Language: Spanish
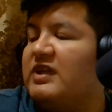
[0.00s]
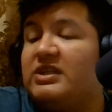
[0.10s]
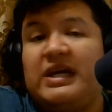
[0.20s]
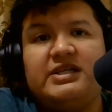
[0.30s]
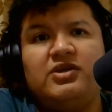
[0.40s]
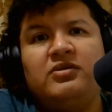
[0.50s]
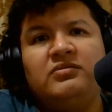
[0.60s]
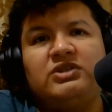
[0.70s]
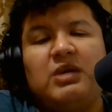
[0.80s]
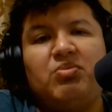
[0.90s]

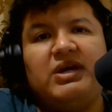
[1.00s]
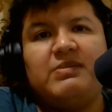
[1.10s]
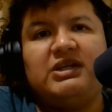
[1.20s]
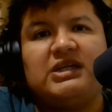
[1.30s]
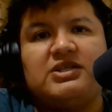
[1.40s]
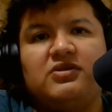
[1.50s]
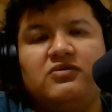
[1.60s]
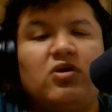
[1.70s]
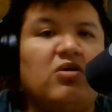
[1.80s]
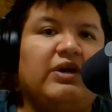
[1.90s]
¿Traición? ¿Se le puede llamar traición?
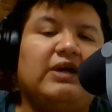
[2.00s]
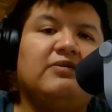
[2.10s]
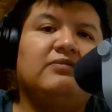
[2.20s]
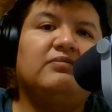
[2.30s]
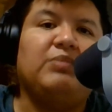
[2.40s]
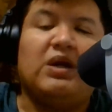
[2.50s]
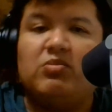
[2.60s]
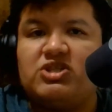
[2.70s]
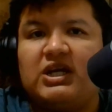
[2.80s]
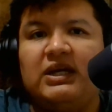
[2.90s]
No lo creo. Pero
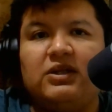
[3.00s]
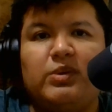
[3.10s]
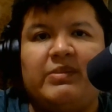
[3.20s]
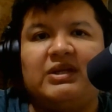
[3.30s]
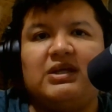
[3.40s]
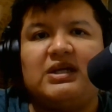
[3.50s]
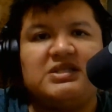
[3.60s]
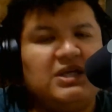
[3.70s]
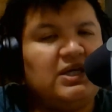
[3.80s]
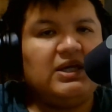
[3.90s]
mucha gente obviamente que
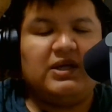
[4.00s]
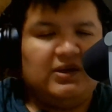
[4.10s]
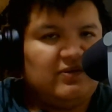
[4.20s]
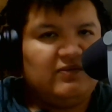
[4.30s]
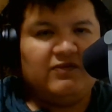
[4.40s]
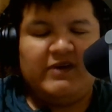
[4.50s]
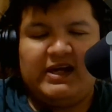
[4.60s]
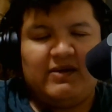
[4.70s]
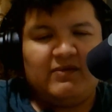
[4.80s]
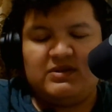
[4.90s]
sigue,
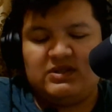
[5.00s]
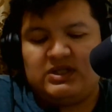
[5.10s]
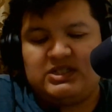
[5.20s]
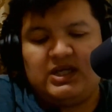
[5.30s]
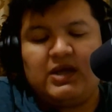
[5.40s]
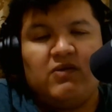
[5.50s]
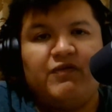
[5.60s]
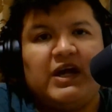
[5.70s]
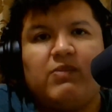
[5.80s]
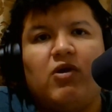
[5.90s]
que sigue con
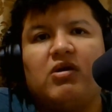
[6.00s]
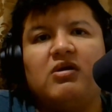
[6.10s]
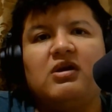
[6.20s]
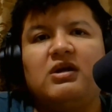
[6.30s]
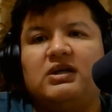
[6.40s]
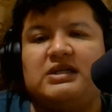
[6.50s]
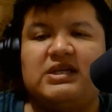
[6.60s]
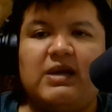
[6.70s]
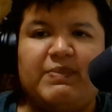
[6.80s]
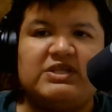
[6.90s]
fervor, que
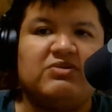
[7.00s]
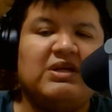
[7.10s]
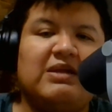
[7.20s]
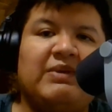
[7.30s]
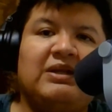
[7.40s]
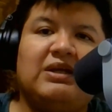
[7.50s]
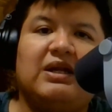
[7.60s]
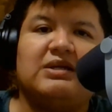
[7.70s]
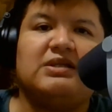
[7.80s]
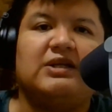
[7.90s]
sigue apasionadamente a
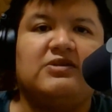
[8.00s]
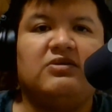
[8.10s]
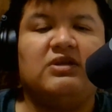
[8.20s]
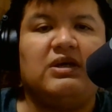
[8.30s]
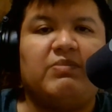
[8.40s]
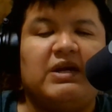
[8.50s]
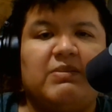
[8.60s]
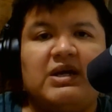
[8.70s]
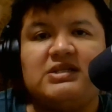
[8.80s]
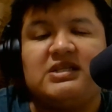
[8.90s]
la selección de
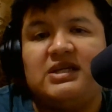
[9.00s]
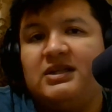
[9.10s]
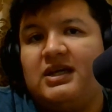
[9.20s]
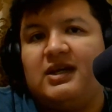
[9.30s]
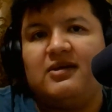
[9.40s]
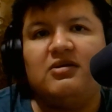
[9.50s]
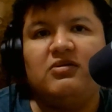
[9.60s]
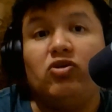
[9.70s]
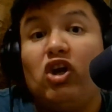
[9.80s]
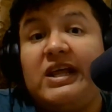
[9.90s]
Panamá, se siente
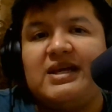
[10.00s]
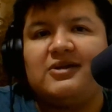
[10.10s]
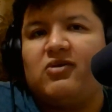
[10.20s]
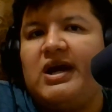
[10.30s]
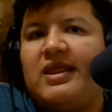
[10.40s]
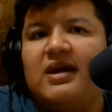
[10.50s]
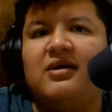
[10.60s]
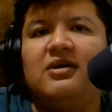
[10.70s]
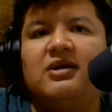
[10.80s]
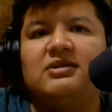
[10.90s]
dolida, tocada,
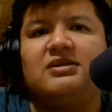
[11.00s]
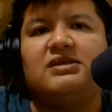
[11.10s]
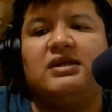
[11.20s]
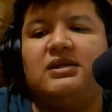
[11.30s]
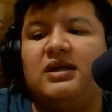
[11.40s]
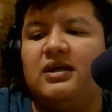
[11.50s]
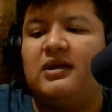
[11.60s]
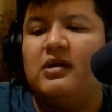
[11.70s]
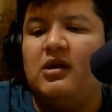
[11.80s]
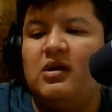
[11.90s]
se
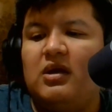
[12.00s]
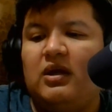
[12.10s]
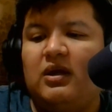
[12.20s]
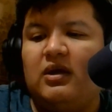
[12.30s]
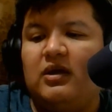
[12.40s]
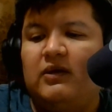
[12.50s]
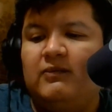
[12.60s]
siente eh,